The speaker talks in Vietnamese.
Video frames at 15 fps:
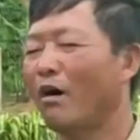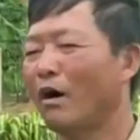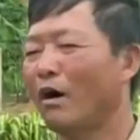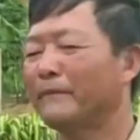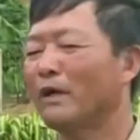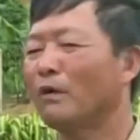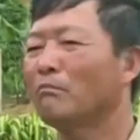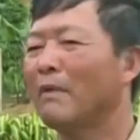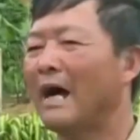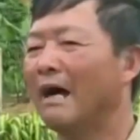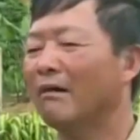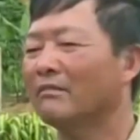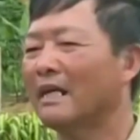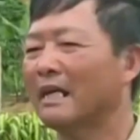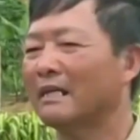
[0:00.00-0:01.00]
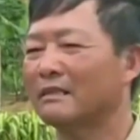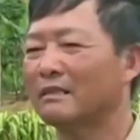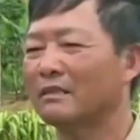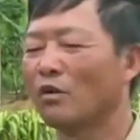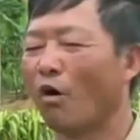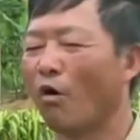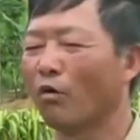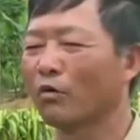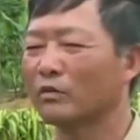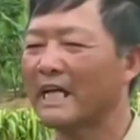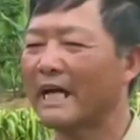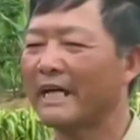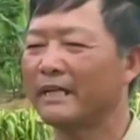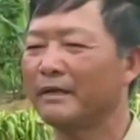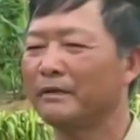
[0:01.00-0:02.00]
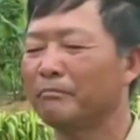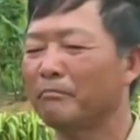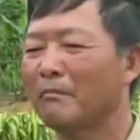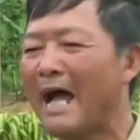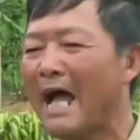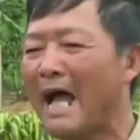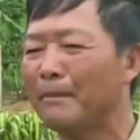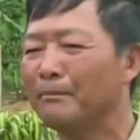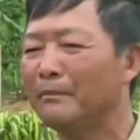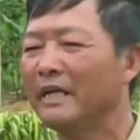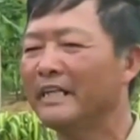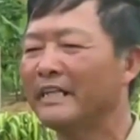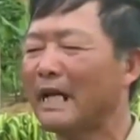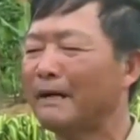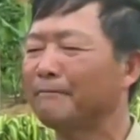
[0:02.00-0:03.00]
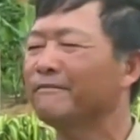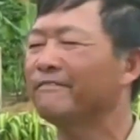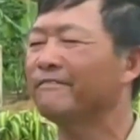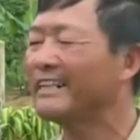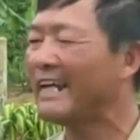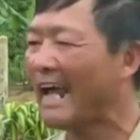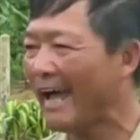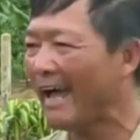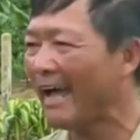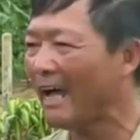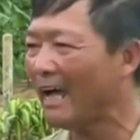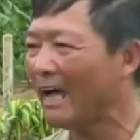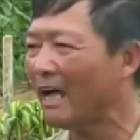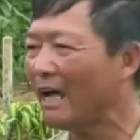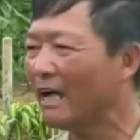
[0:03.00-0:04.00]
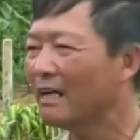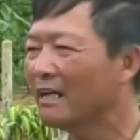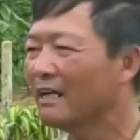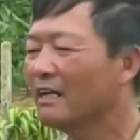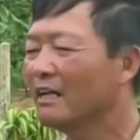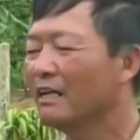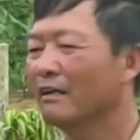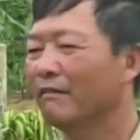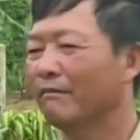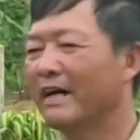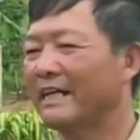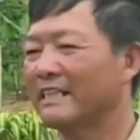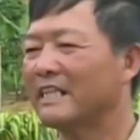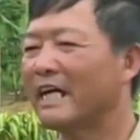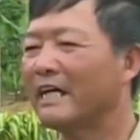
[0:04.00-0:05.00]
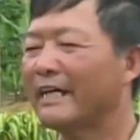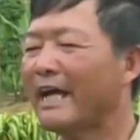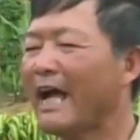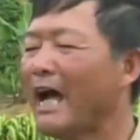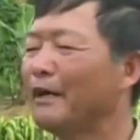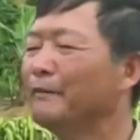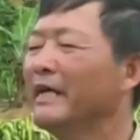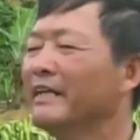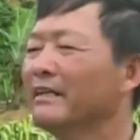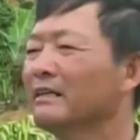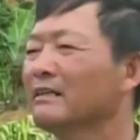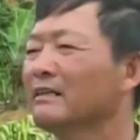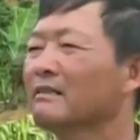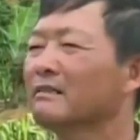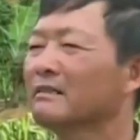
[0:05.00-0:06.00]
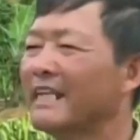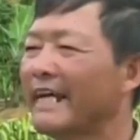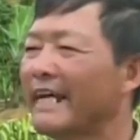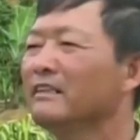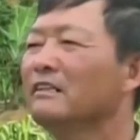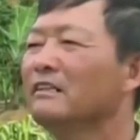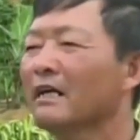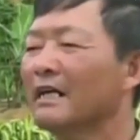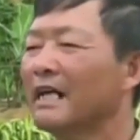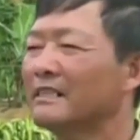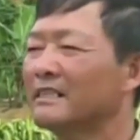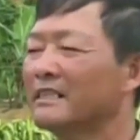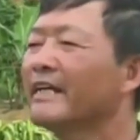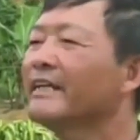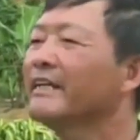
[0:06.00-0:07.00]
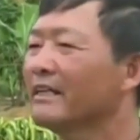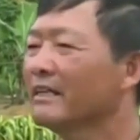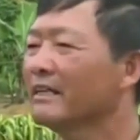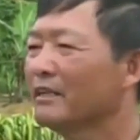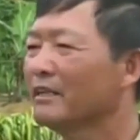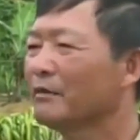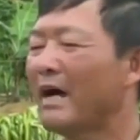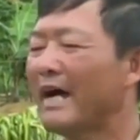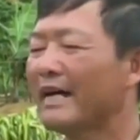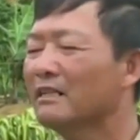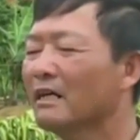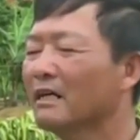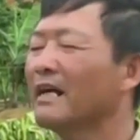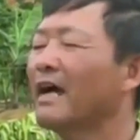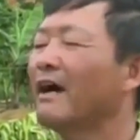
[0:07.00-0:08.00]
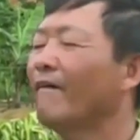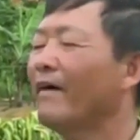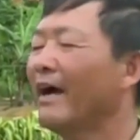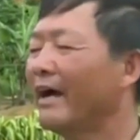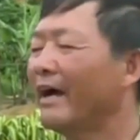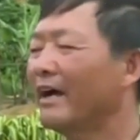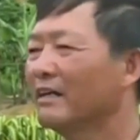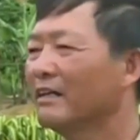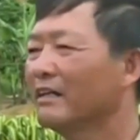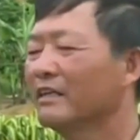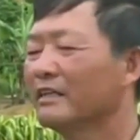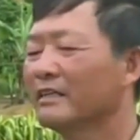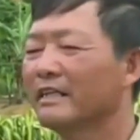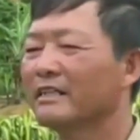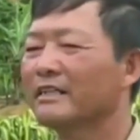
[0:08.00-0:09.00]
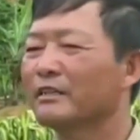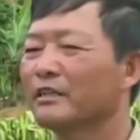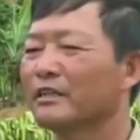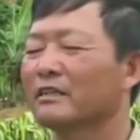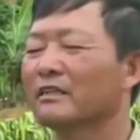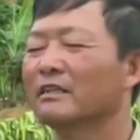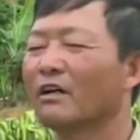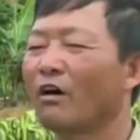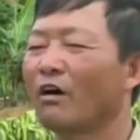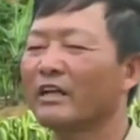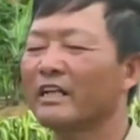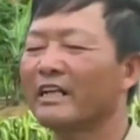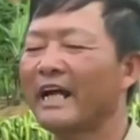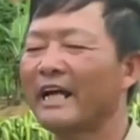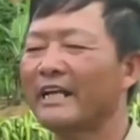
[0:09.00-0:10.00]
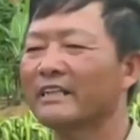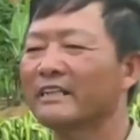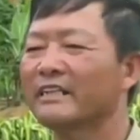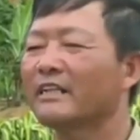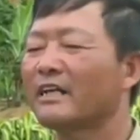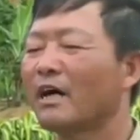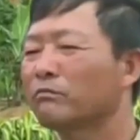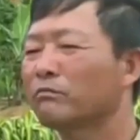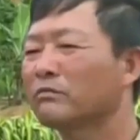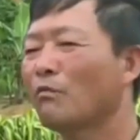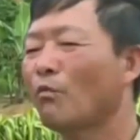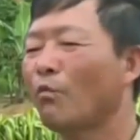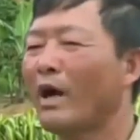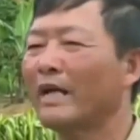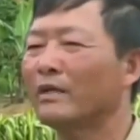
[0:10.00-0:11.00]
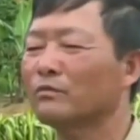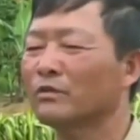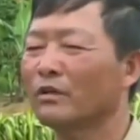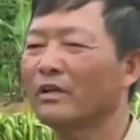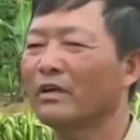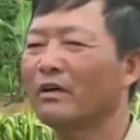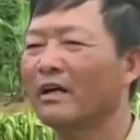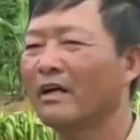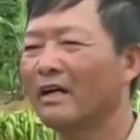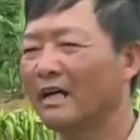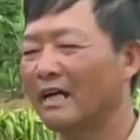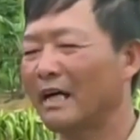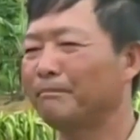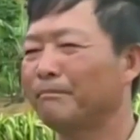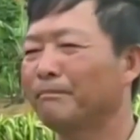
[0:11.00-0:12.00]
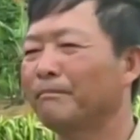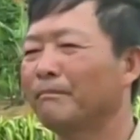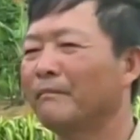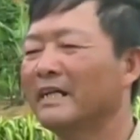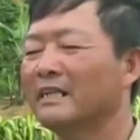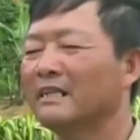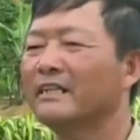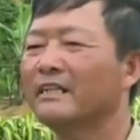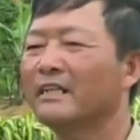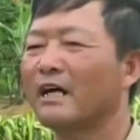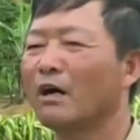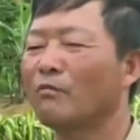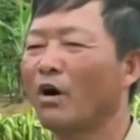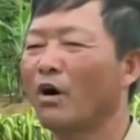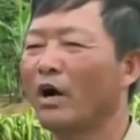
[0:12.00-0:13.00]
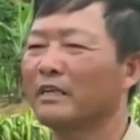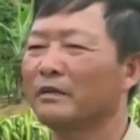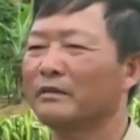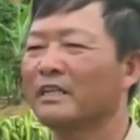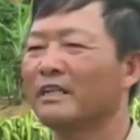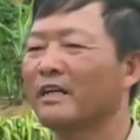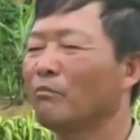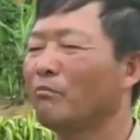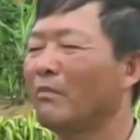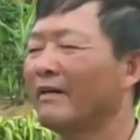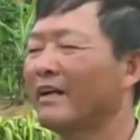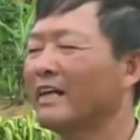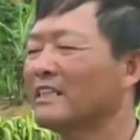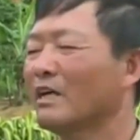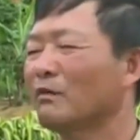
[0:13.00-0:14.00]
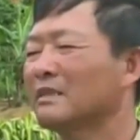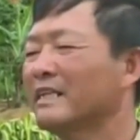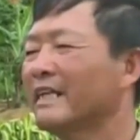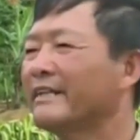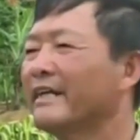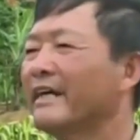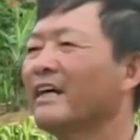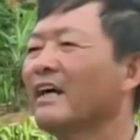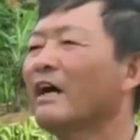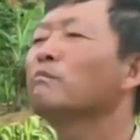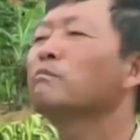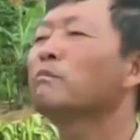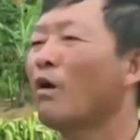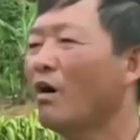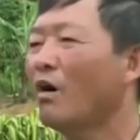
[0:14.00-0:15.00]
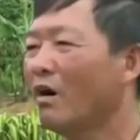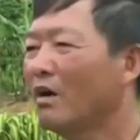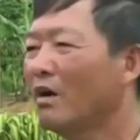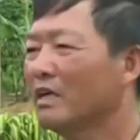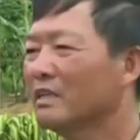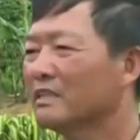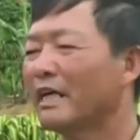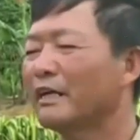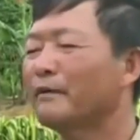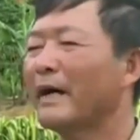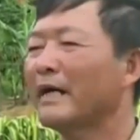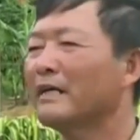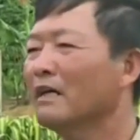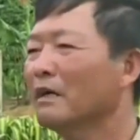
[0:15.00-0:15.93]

Họ thông báo là đổ dày 35 phân đá và xây hai bên rãnh nước là xây máng nước đàng hoàng. Thế thì từ đó đến nay thì thi công, thì hôm qua chúng tôi gặp bên thi công hỏi thì thi công bảo là trong thiết kế không có xây máng